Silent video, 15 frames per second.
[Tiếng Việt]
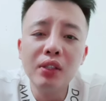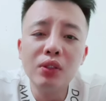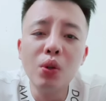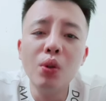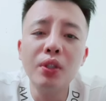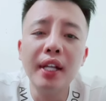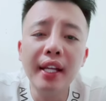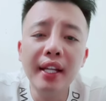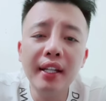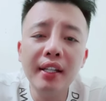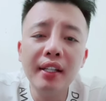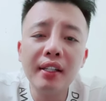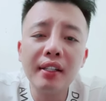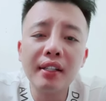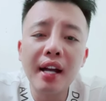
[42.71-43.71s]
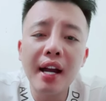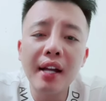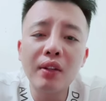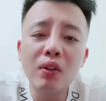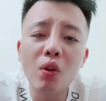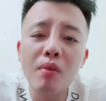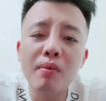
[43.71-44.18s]
dù gì
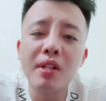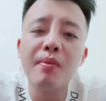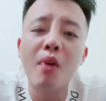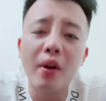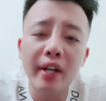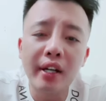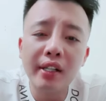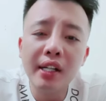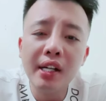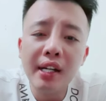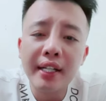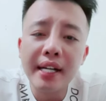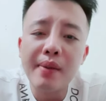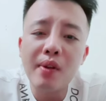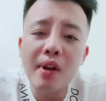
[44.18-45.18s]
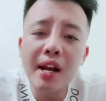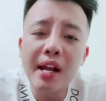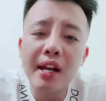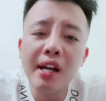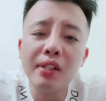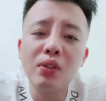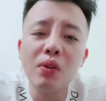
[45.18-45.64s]
đấy tôi không bao giờ bỏ được để nói
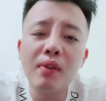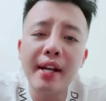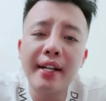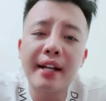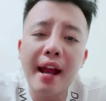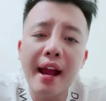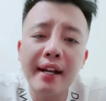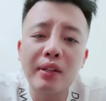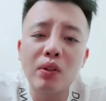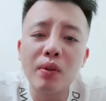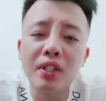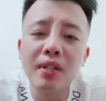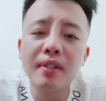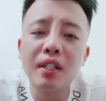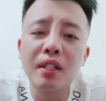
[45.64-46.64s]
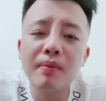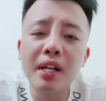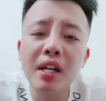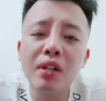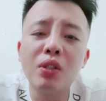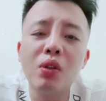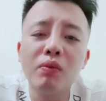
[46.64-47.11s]
là lợi dụng anh khá thì tôi chưa bao giờ tôi
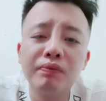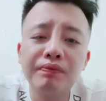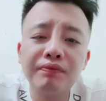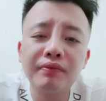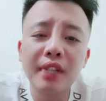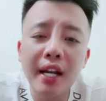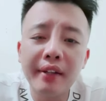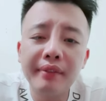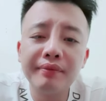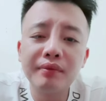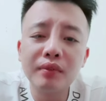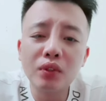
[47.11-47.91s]
biết lợi dụng nhá